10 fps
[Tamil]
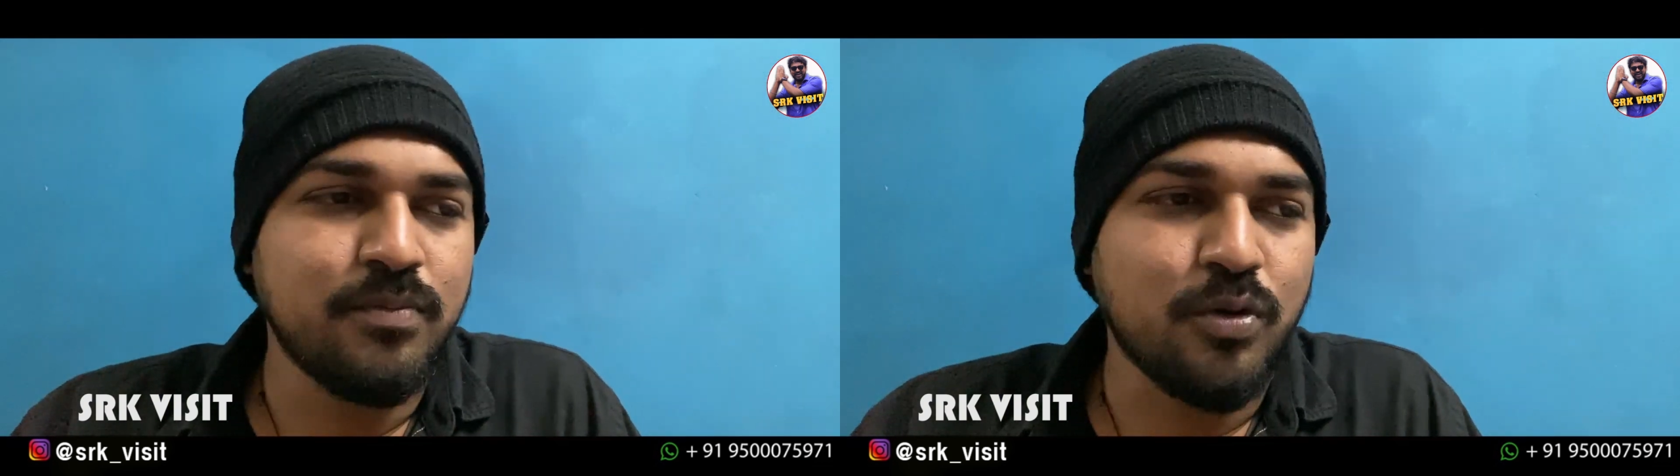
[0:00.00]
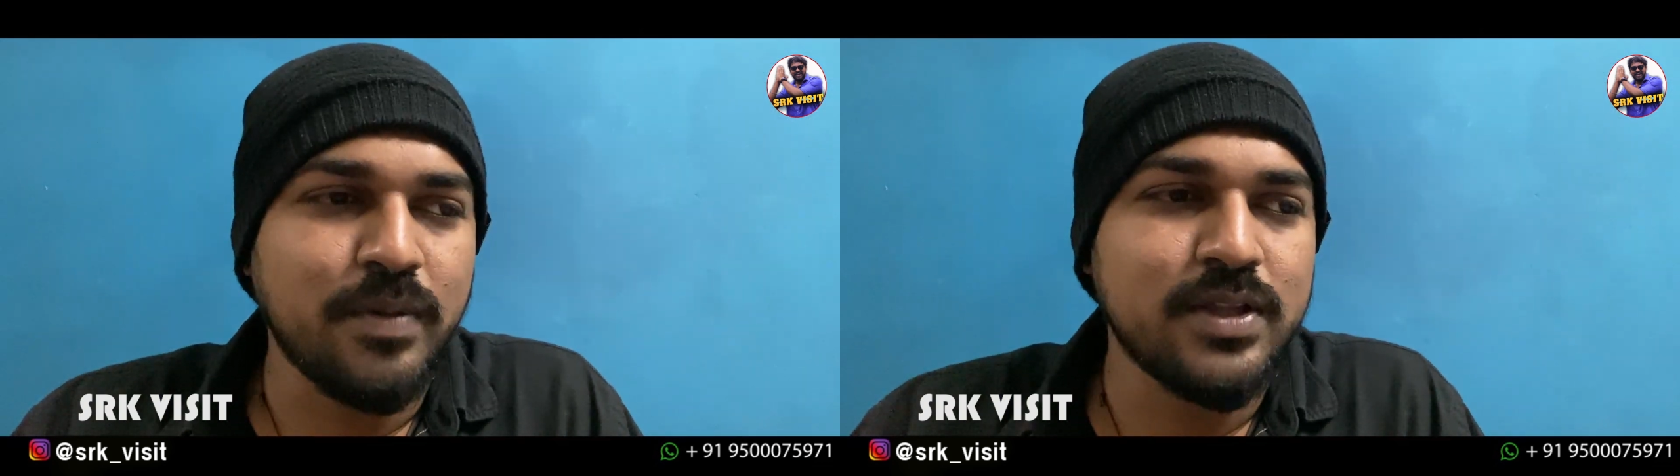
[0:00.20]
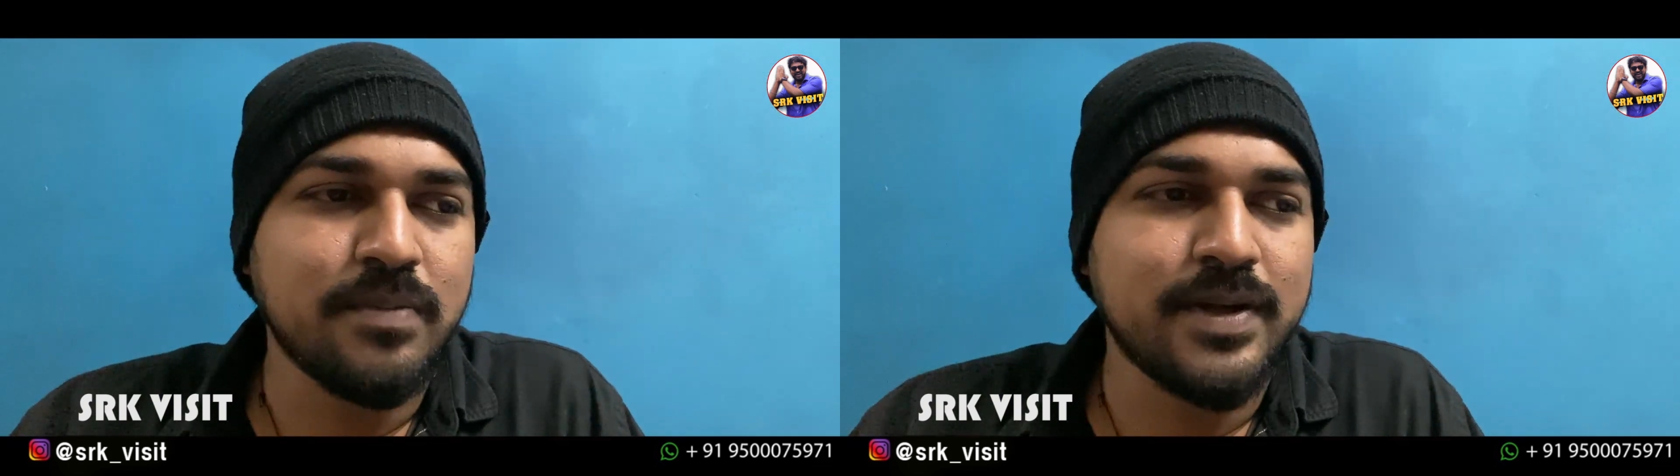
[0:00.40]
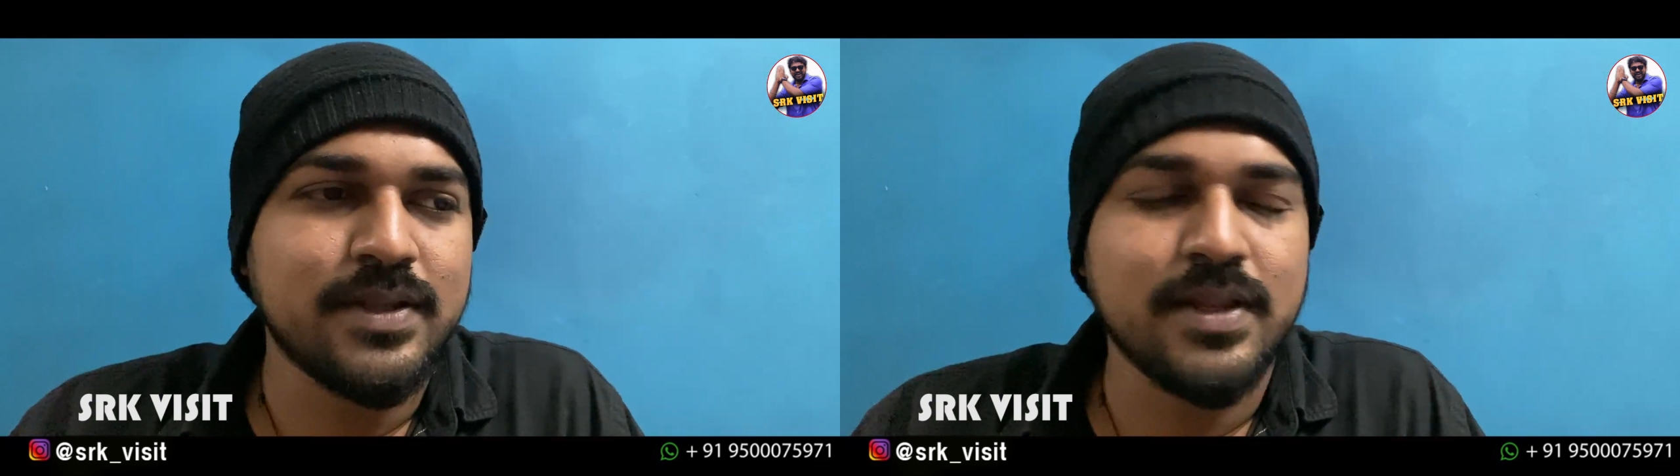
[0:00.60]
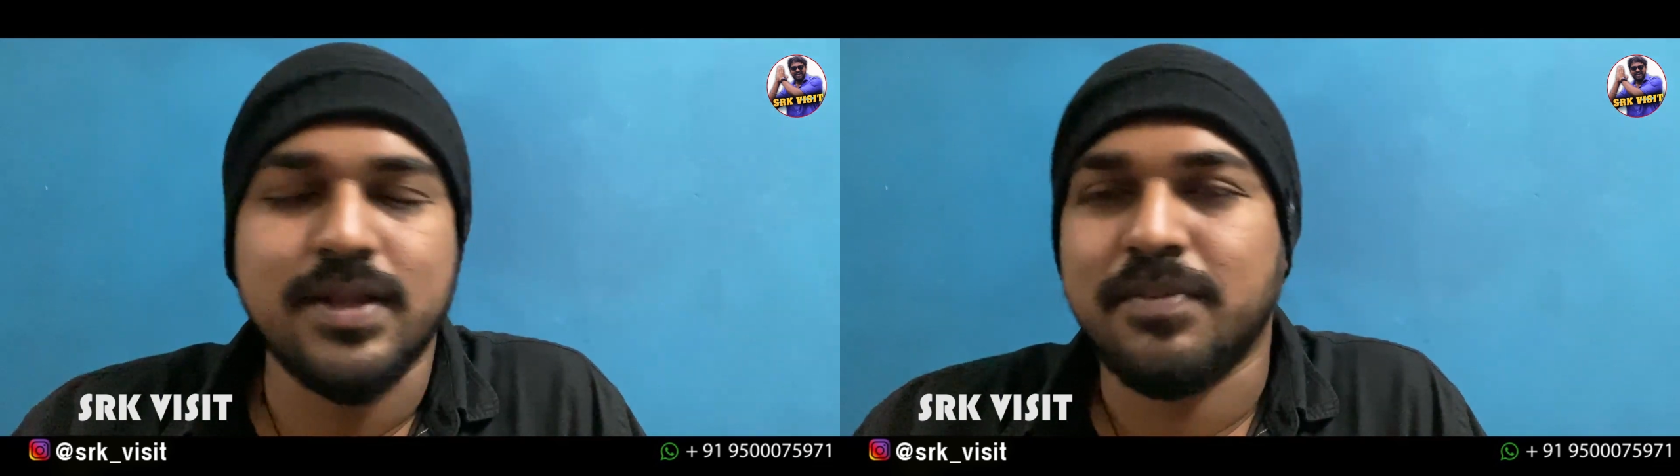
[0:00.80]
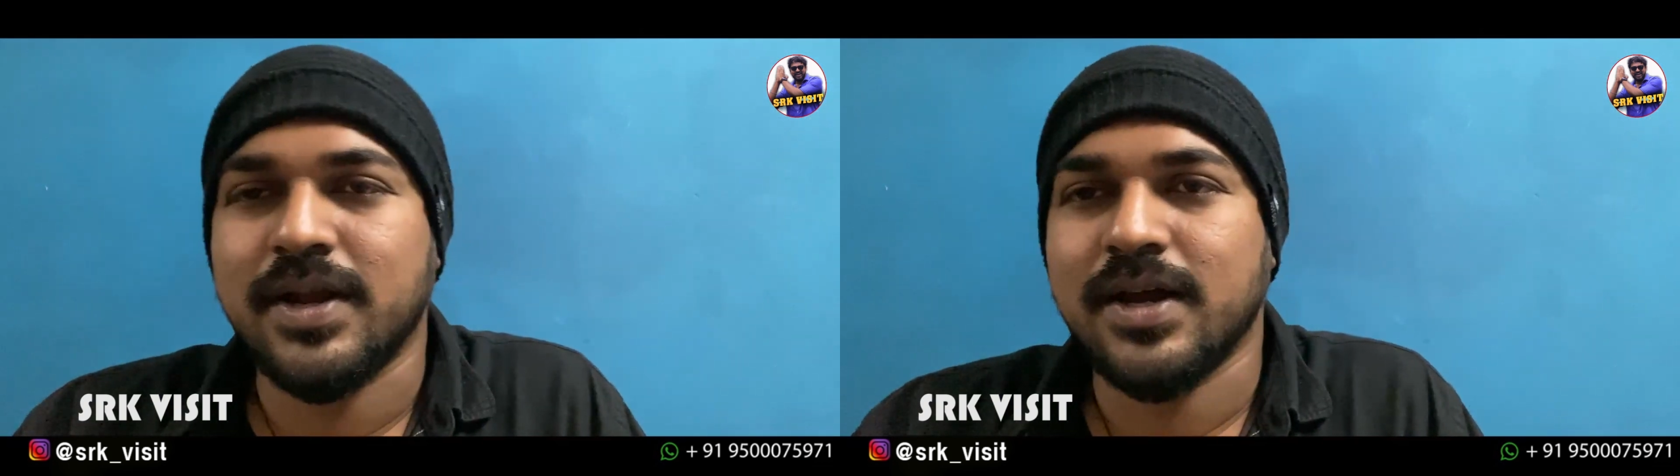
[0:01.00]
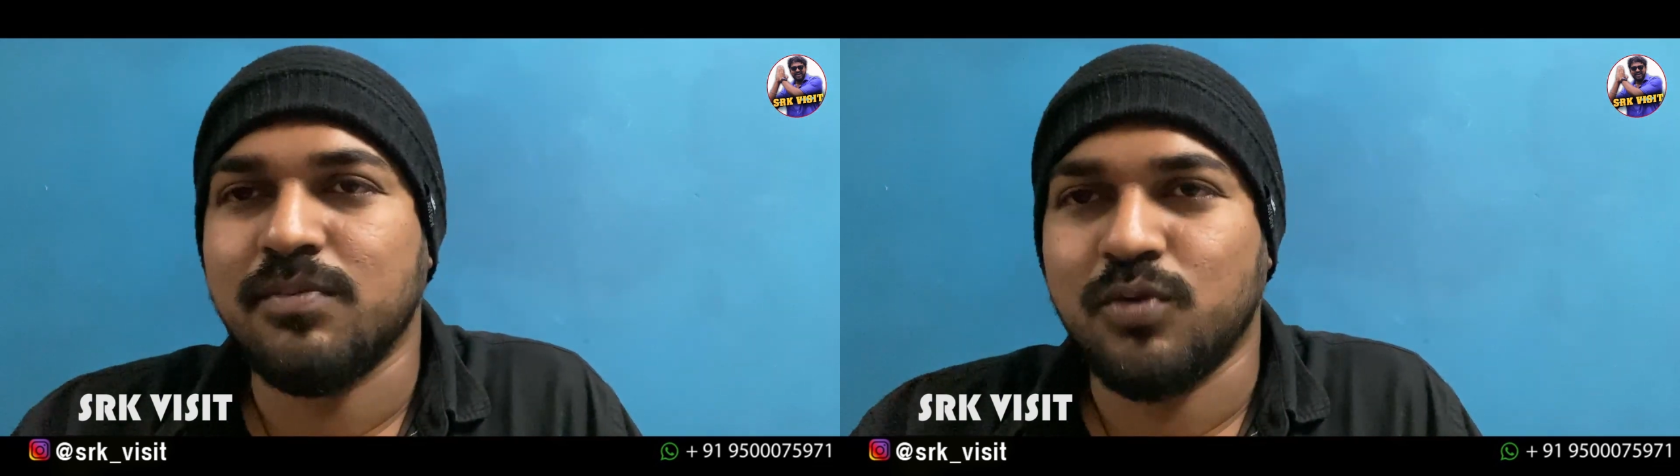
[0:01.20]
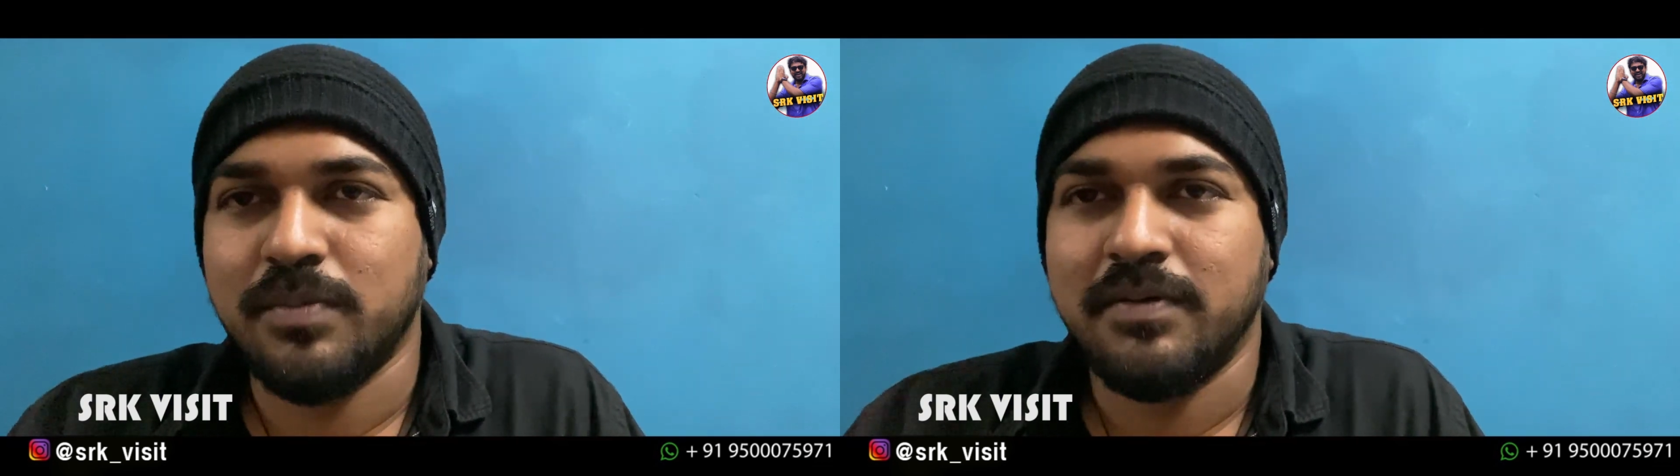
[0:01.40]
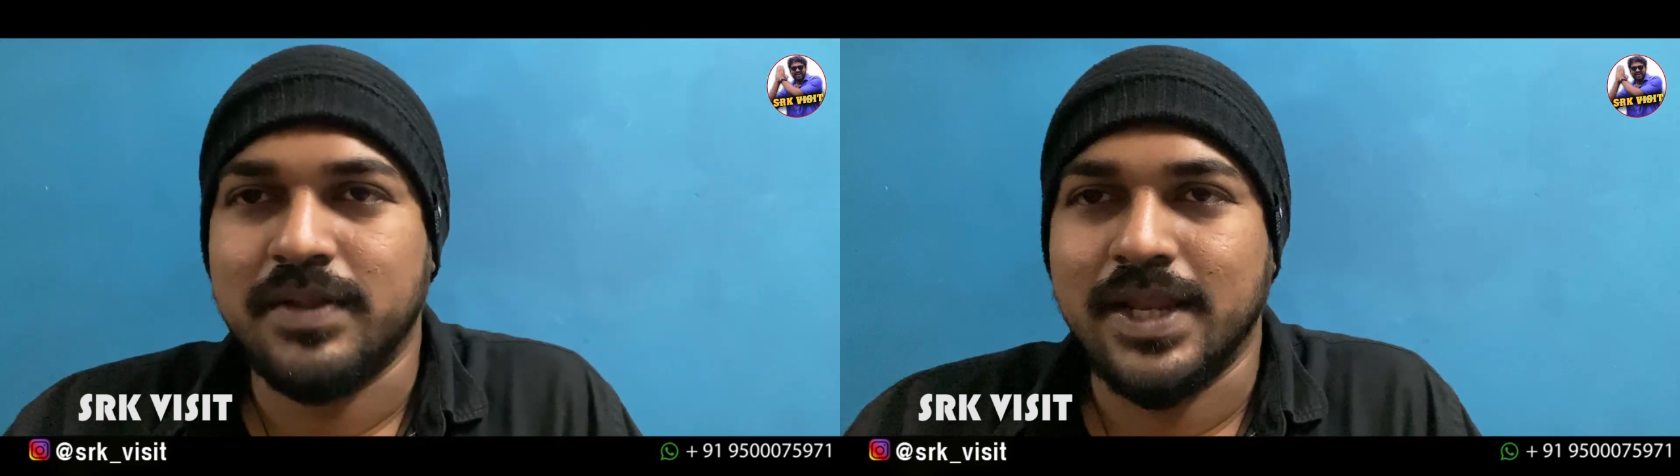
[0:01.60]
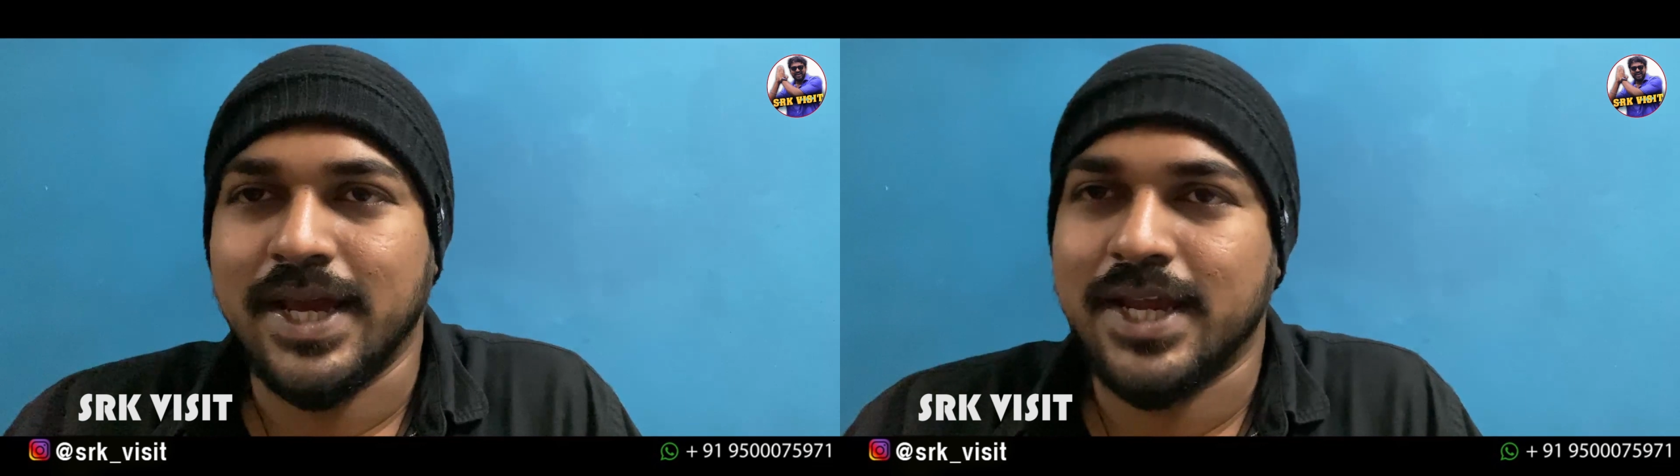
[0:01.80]
ரொம்ப எதிர்பார்த்துருந்த படங்கள் மூணுமே
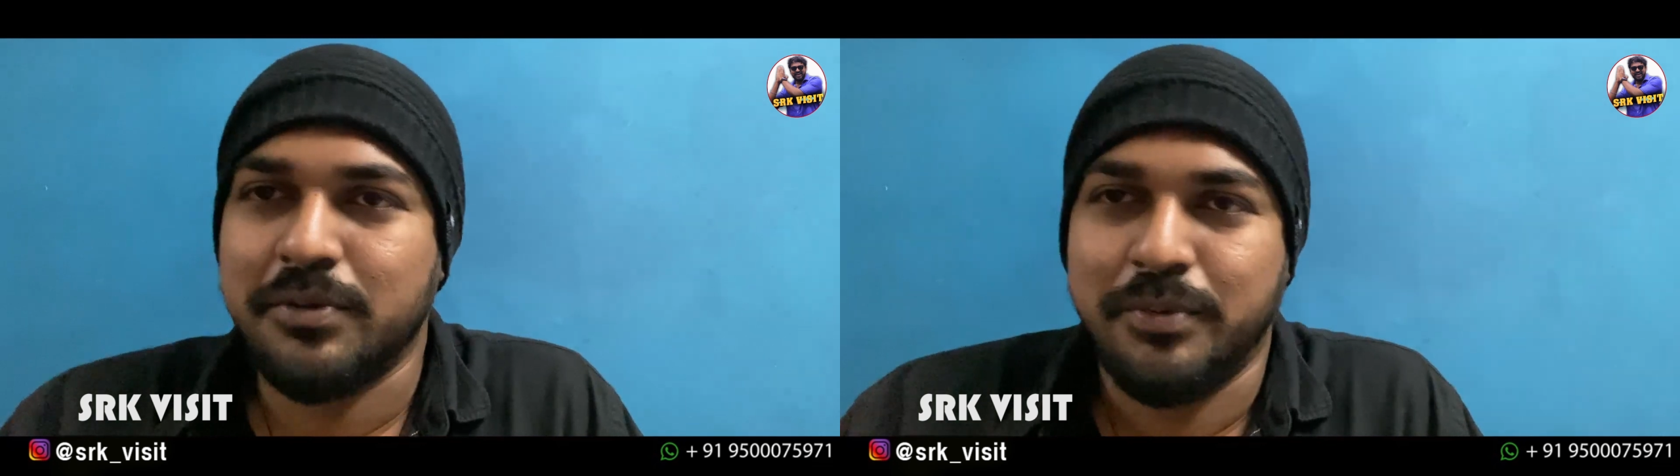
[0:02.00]
வந்து நான் கிட்டு